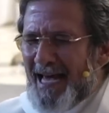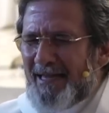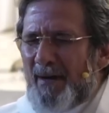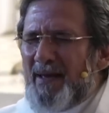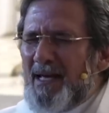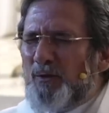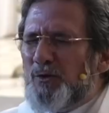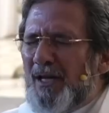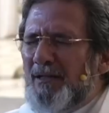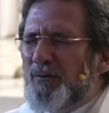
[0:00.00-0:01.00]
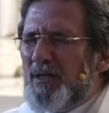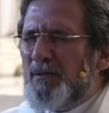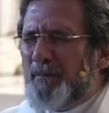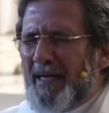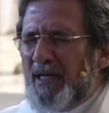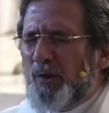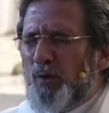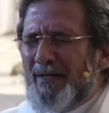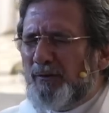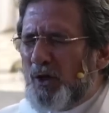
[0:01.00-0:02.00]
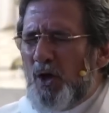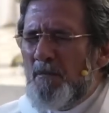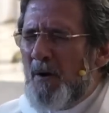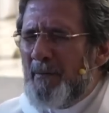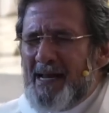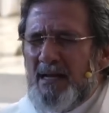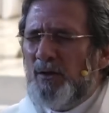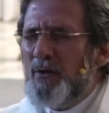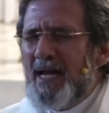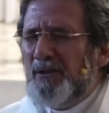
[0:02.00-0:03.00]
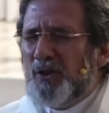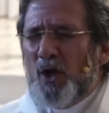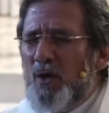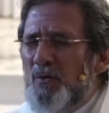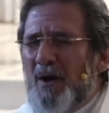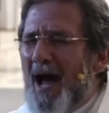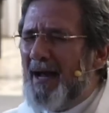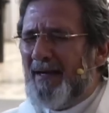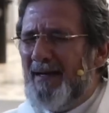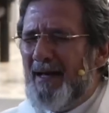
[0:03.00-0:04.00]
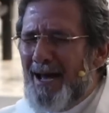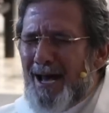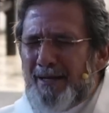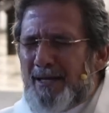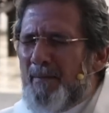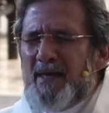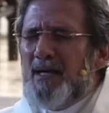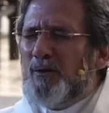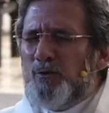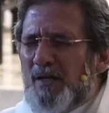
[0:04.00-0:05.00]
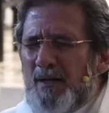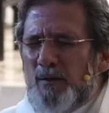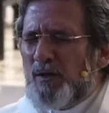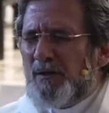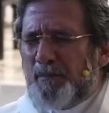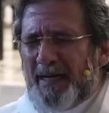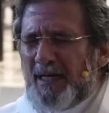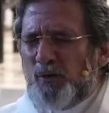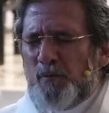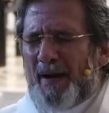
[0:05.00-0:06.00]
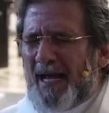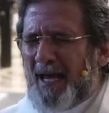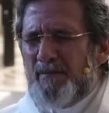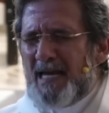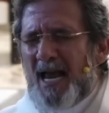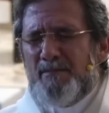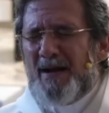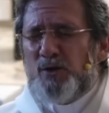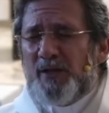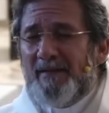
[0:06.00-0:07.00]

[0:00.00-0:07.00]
Dame de tu Santo Espíritu en todo momento y en todo lugar. Dame de tu Santo Espíritu para que mi alma no se